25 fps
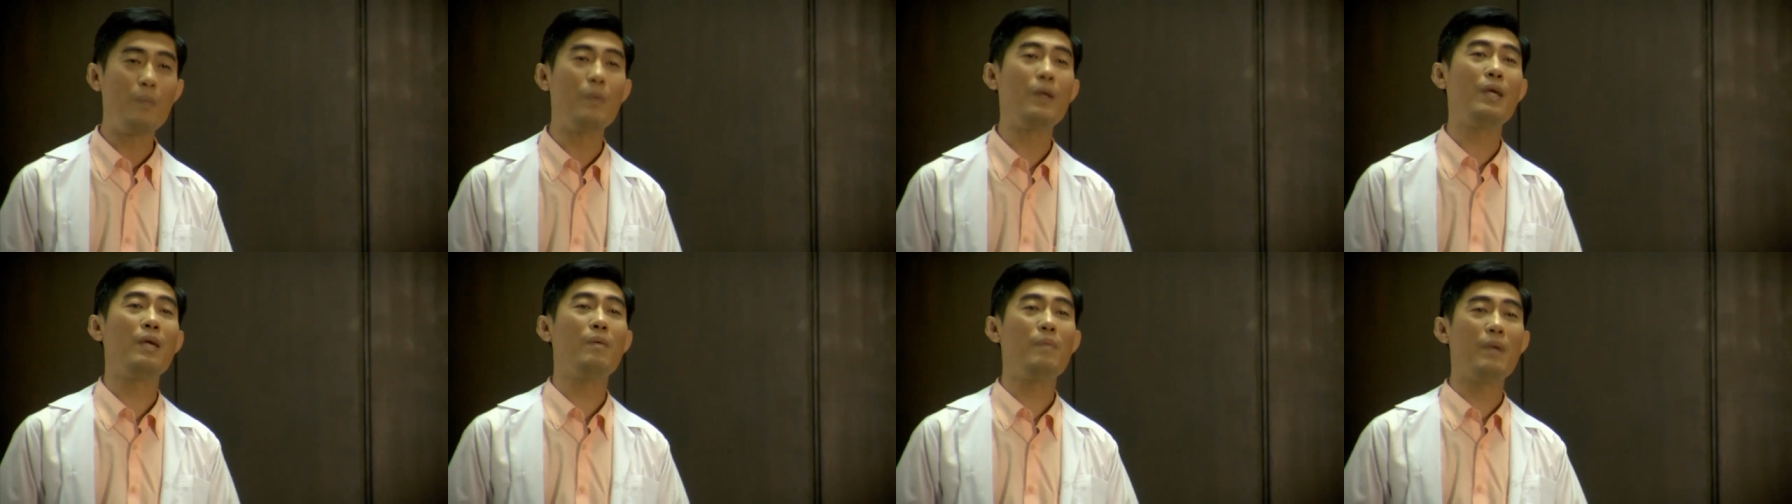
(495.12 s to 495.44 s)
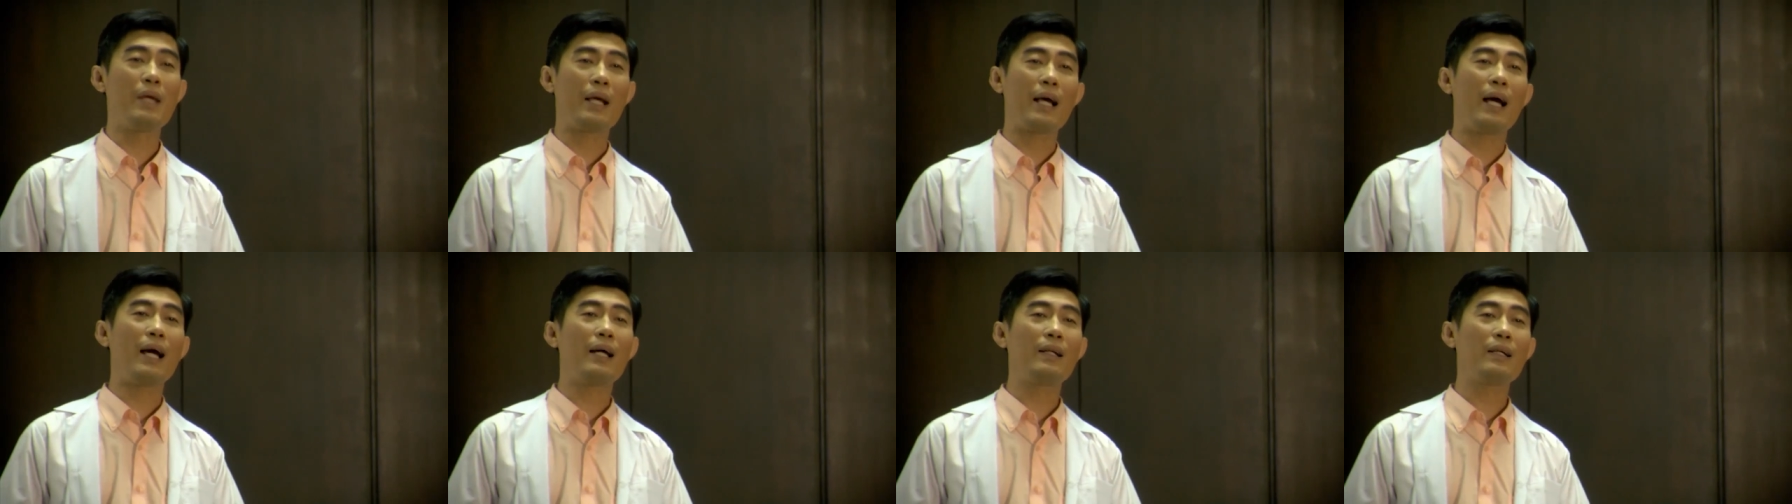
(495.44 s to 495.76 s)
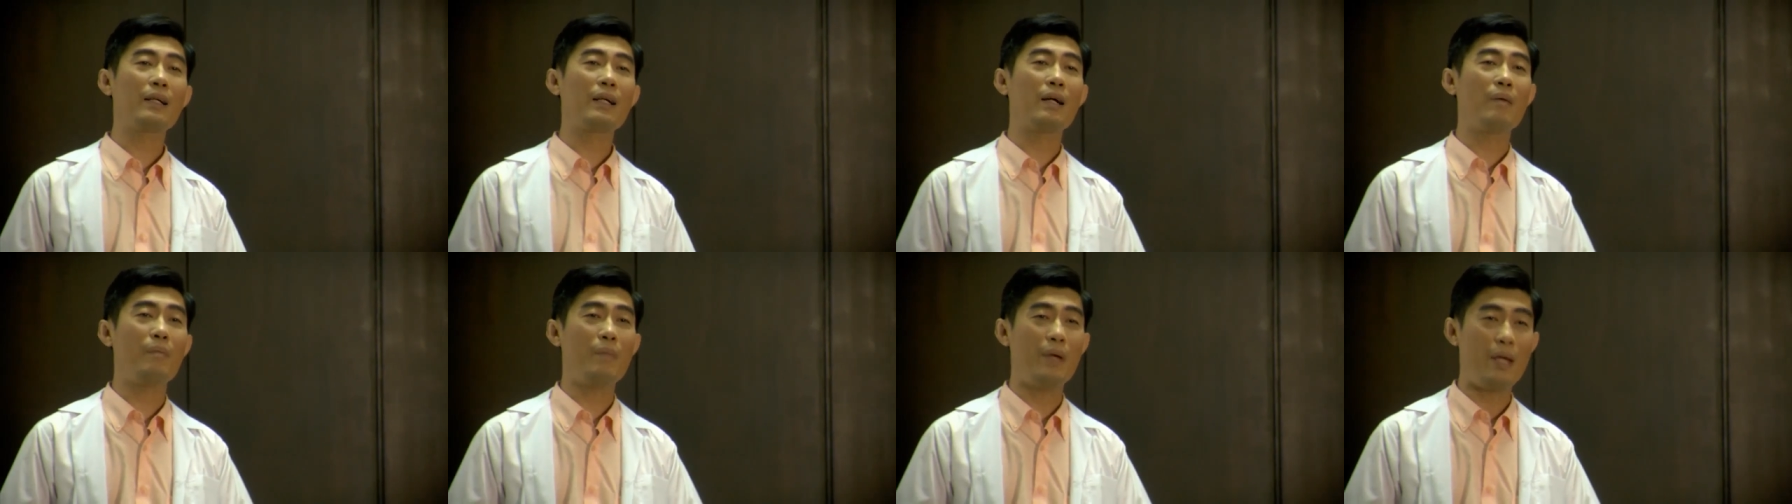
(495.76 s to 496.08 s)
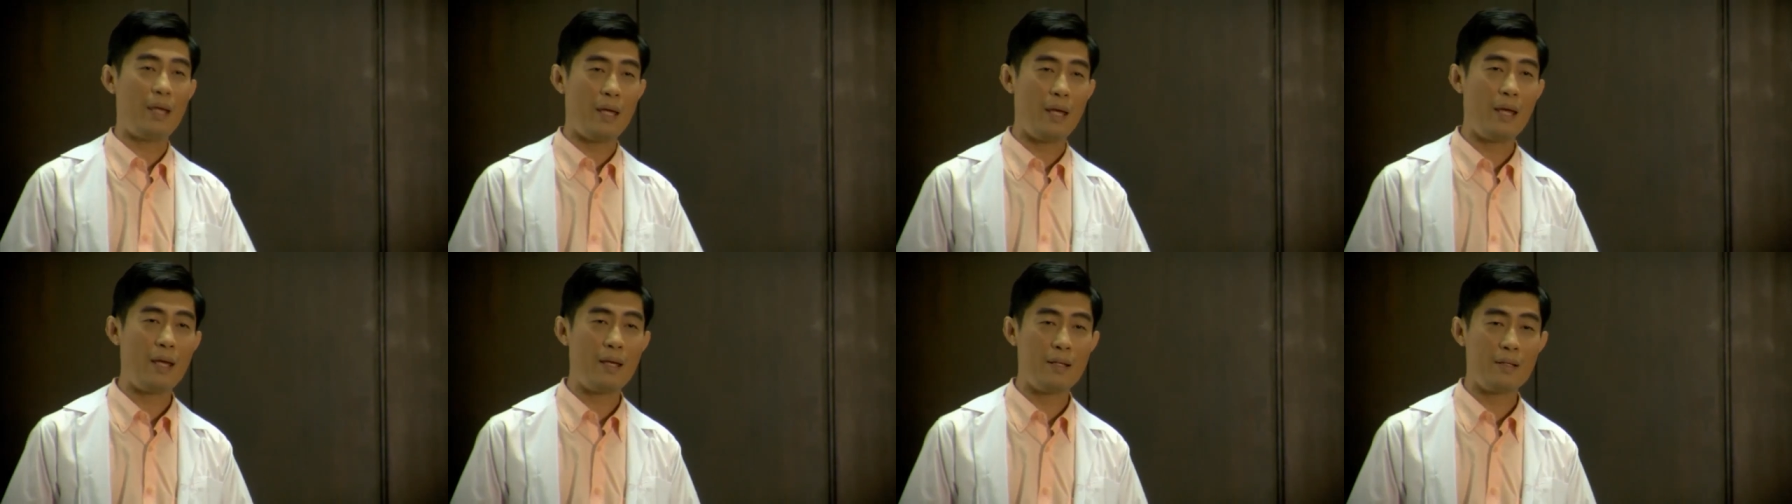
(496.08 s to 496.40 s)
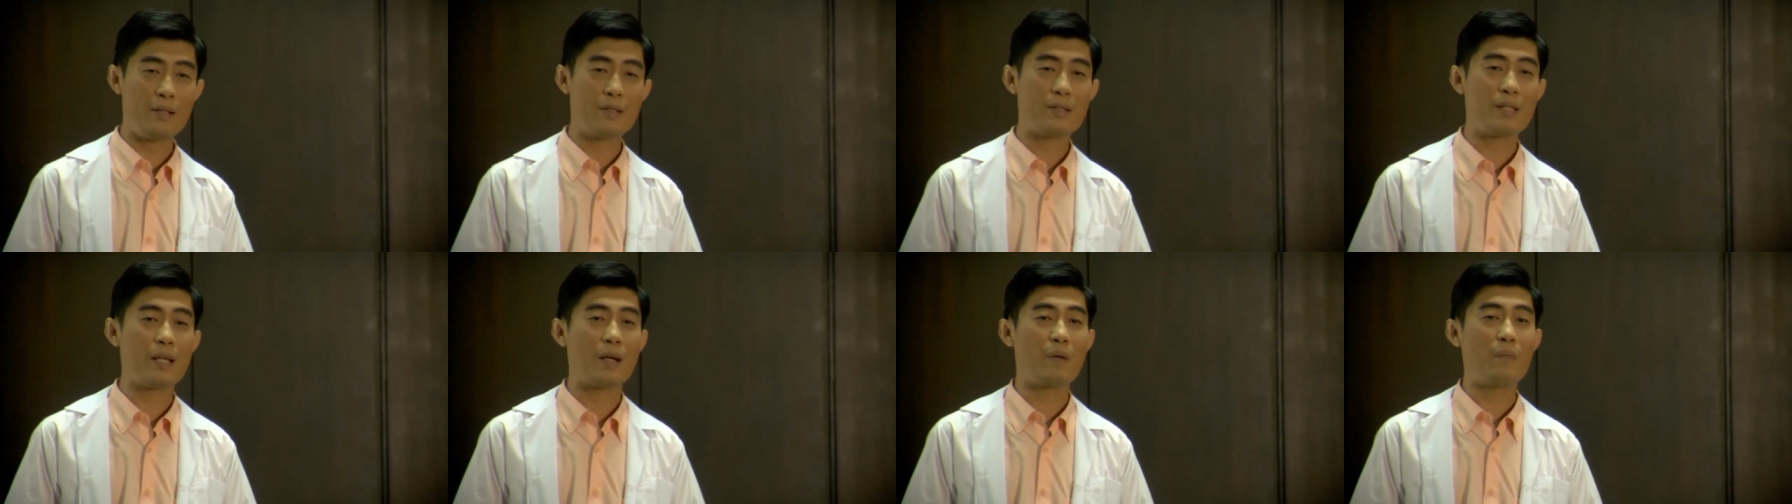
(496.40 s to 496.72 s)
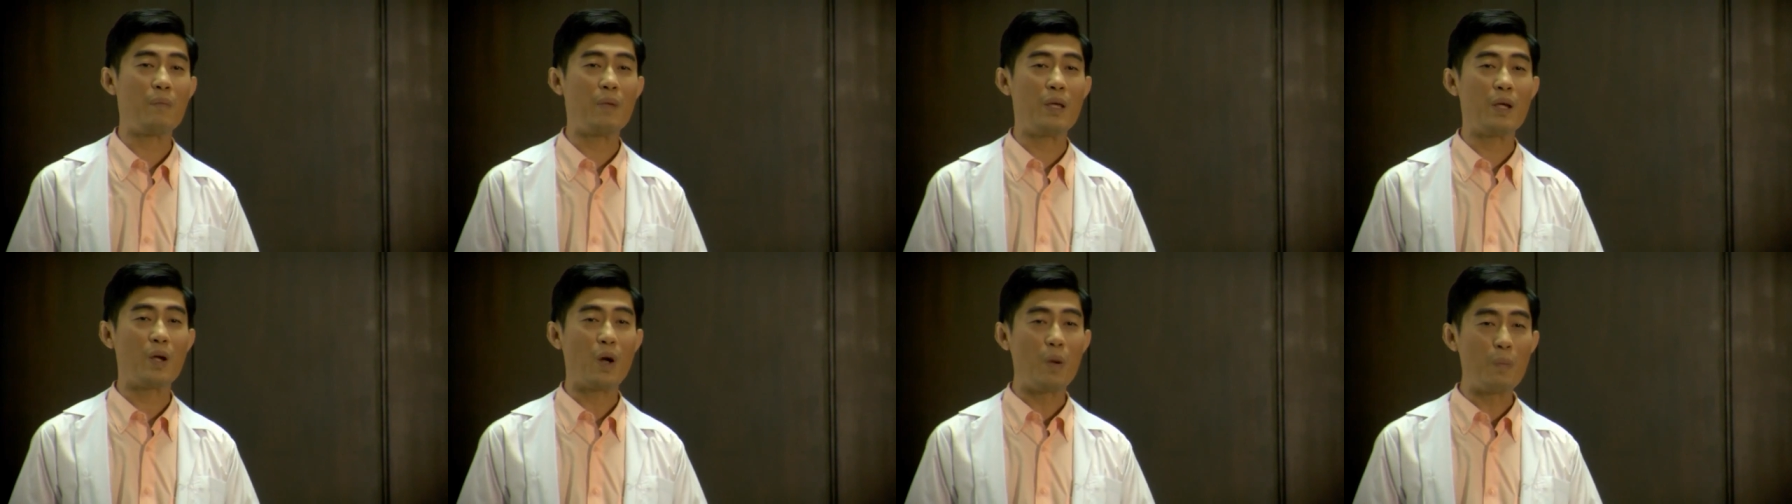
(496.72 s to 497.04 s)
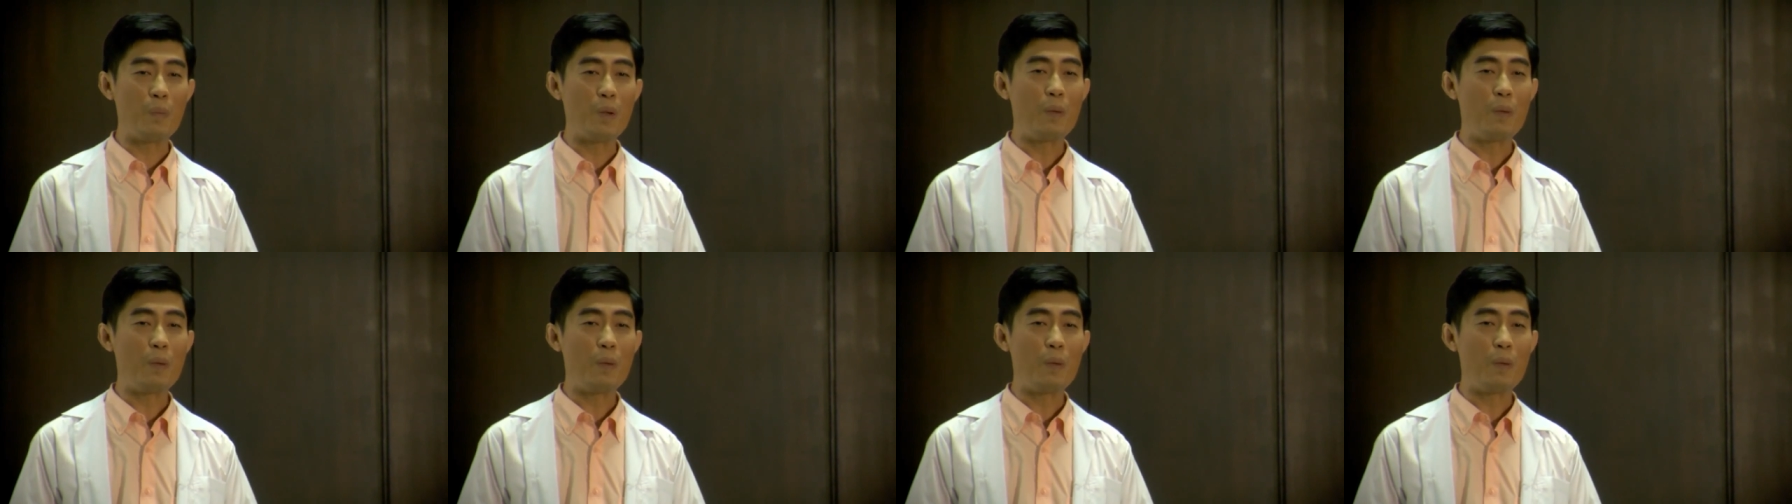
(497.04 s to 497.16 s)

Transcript: ลบ B มีค่าเท่ากับ A intersect B